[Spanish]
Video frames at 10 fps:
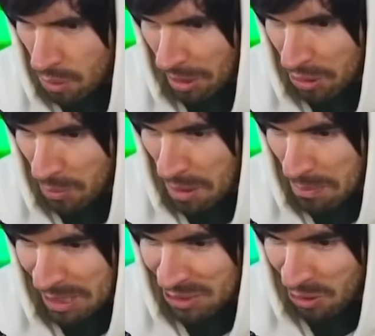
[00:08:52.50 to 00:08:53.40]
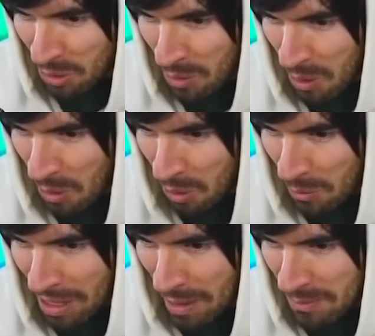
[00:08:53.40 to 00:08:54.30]
ocupando como el piso como,
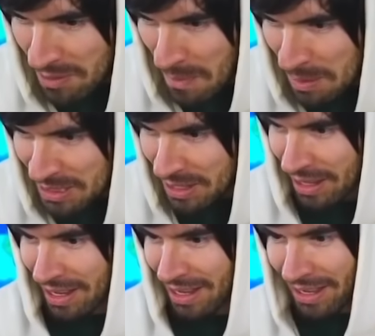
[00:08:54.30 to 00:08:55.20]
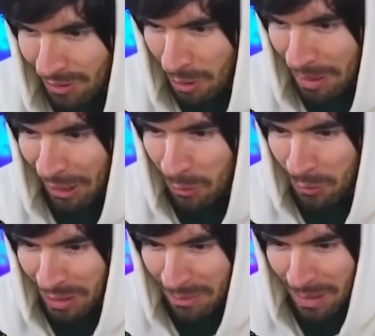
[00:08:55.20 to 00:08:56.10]
como una, especie de... como para
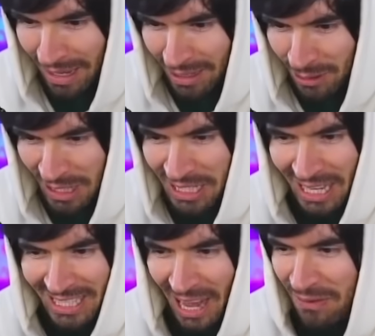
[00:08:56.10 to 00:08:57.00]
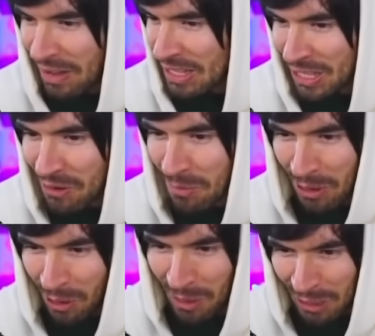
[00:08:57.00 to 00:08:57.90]
cubrirme. No sé si sea efectivo,
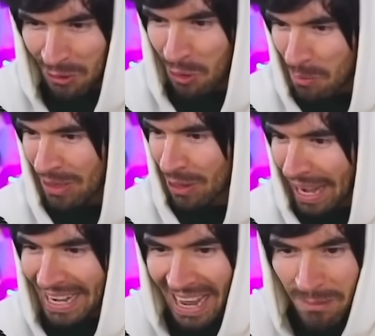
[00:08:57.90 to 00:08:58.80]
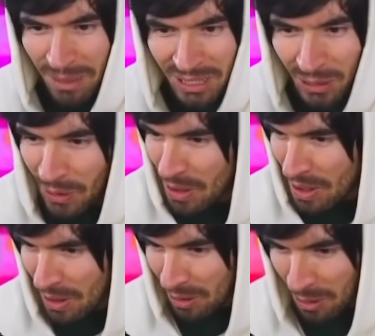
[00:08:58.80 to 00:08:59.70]
pero como que estoy ocupando la línea del piso.
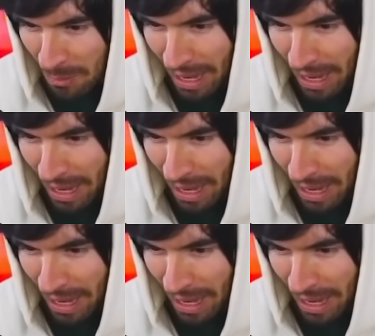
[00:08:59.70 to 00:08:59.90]
muy como